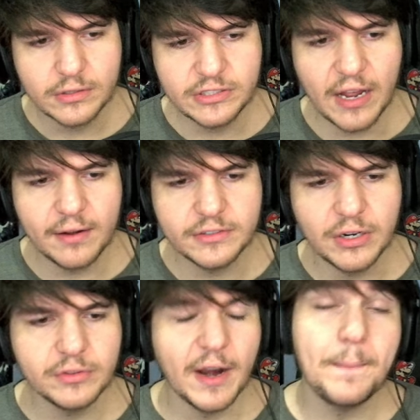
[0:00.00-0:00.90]
já,
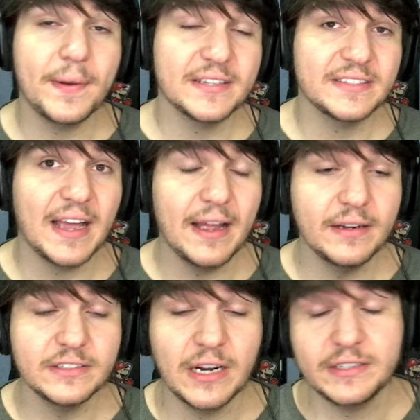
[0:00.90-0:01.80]
já,
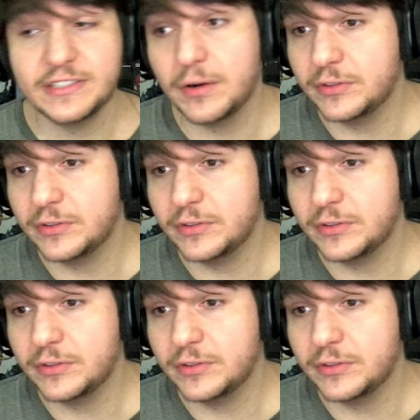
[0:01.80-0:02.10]
ultrapassar, já, já